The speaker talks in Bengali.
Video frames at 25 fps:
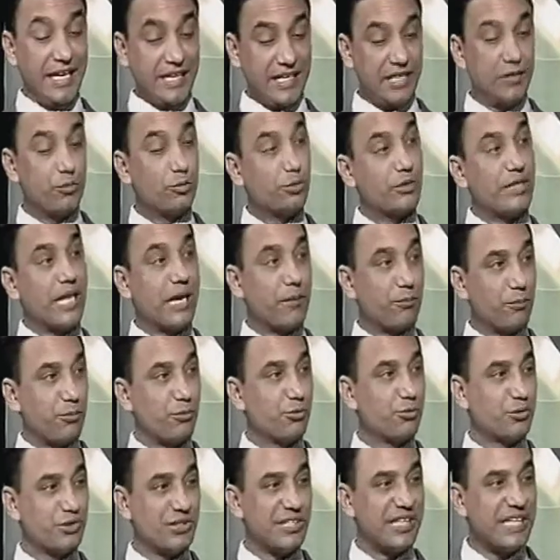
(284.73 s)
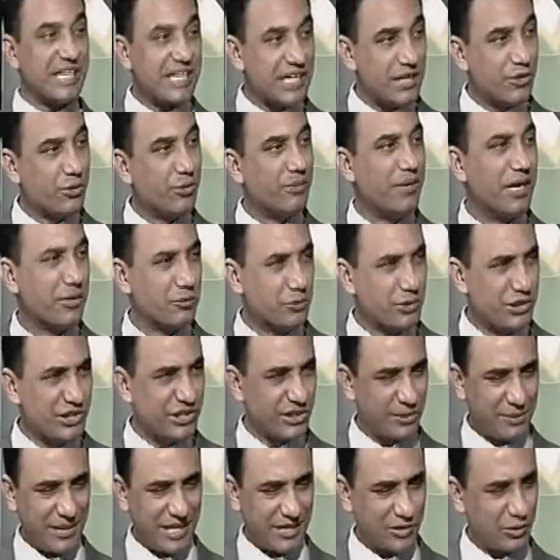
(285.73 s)
কিন্তু তারপরেও শিক্ষিত মানুষ
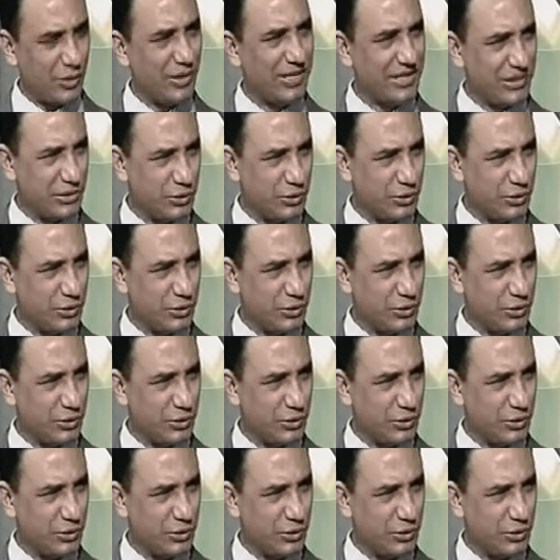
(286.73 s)
হিসেবে আসলে